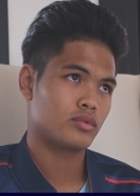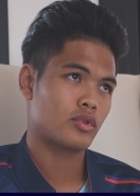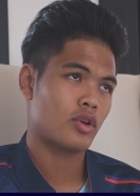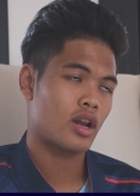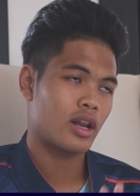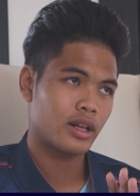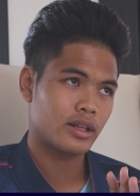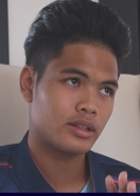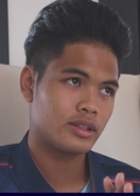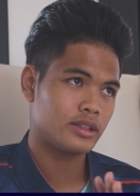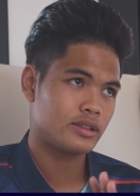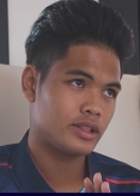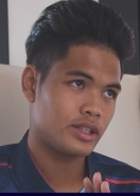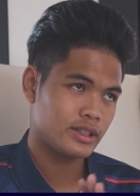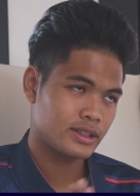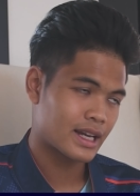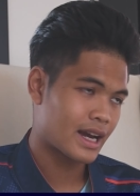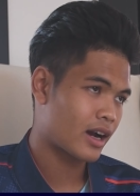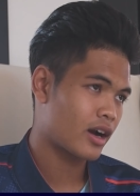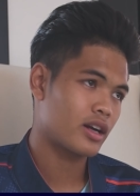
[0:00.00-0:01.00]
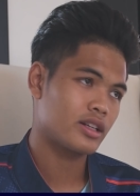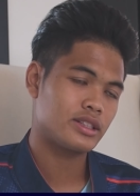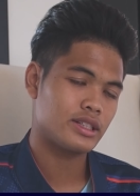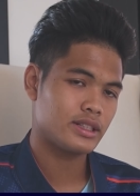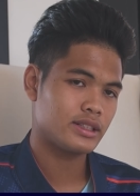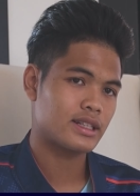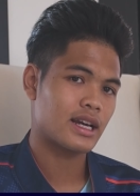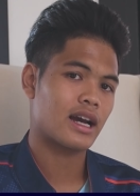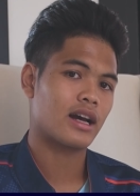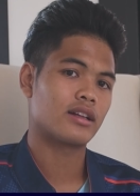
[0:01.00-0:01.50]
ตอนจริงจังก็จริ
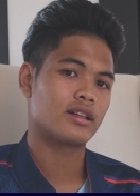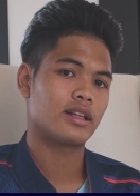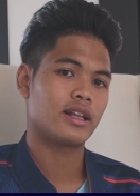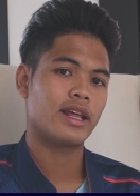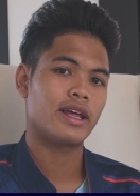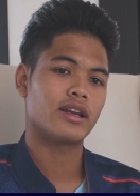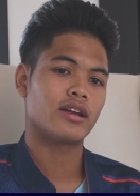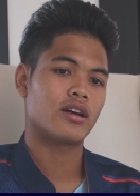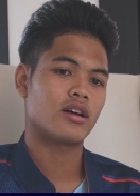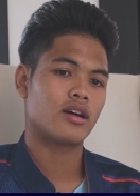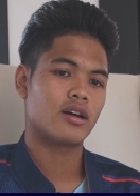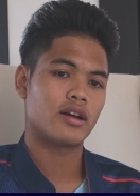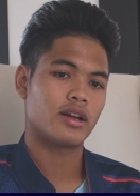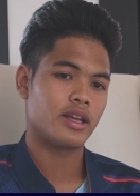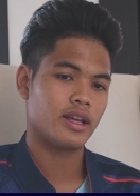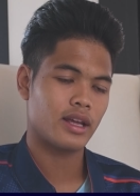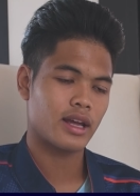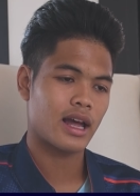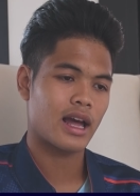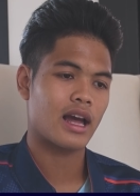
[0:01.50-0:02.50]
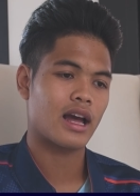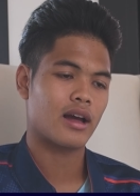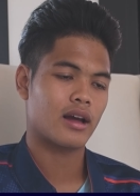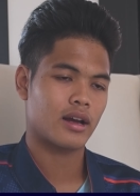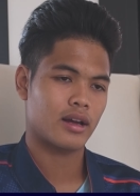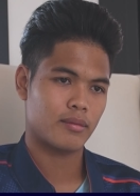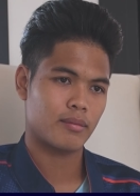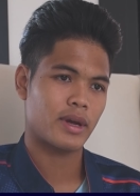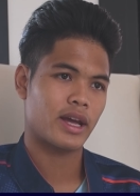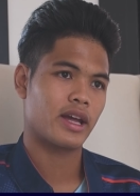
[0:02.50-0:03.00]
งจัง เล่นก็เฮฮา
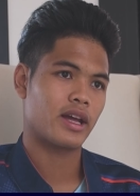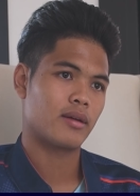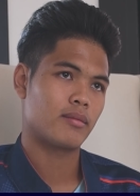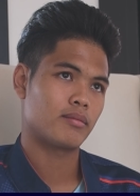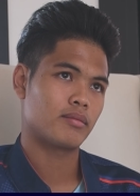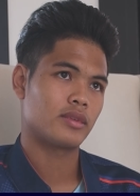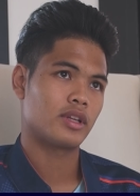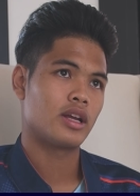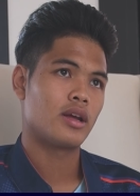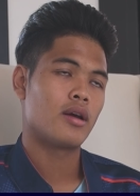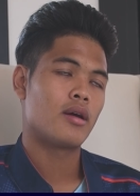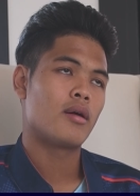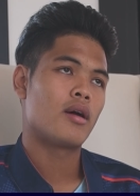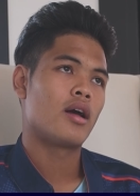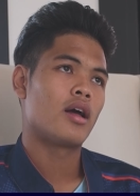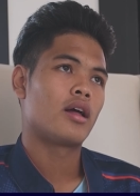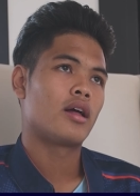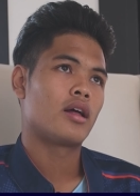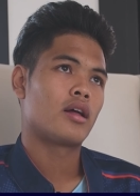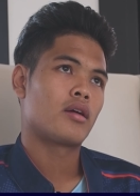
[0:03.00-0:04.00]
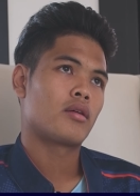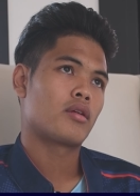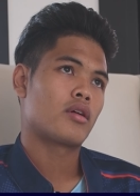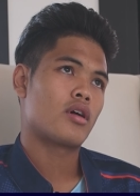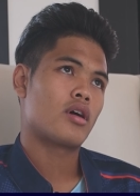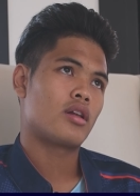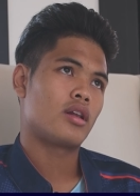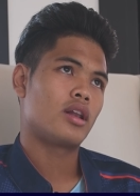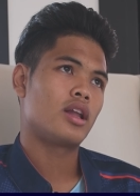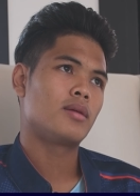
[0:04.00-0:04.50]
กันไปครับ
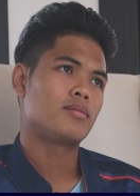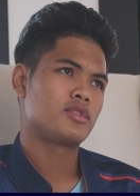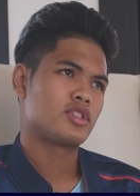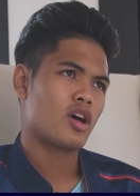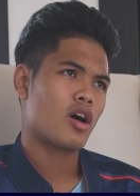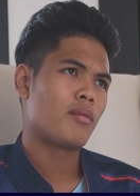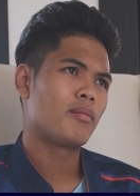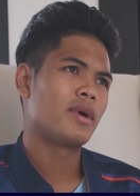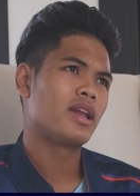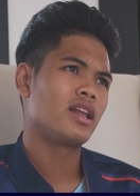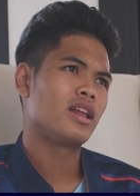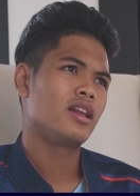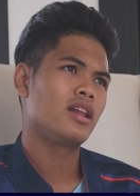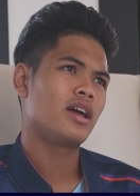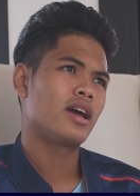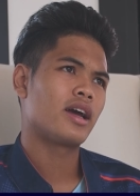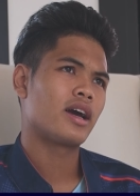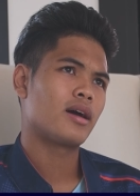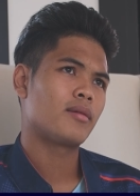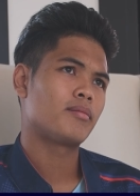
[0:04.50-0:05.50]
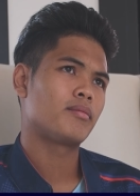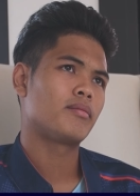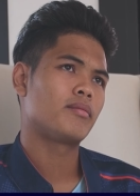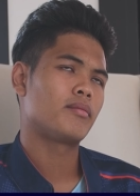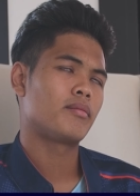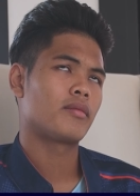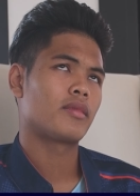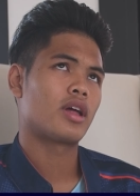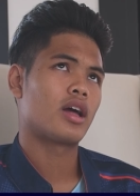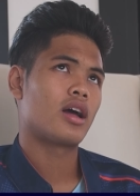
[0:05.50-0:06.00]
ก็เริ่มซ้อมมาเรื่อย ๆ ครับ
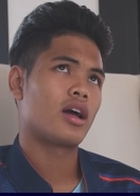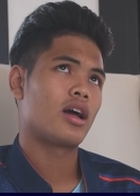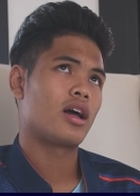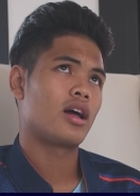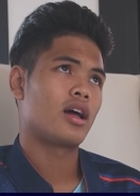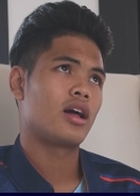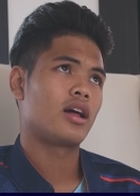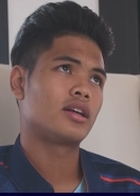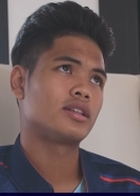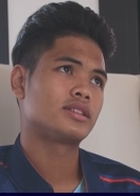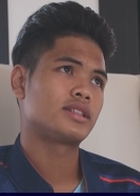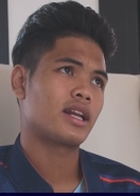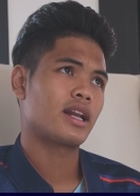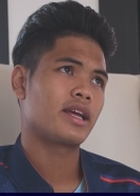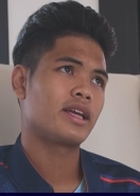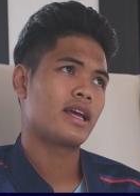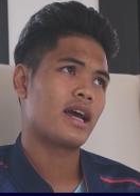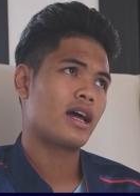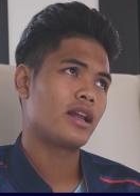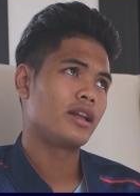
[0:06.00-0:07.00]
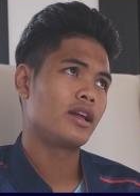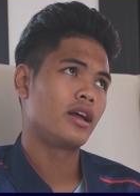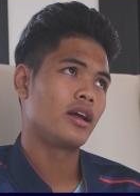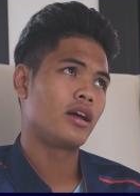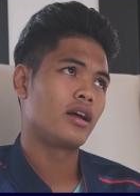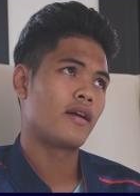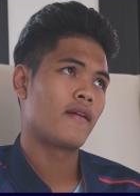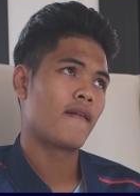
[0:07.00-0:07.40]
สักระยะหนึ่ง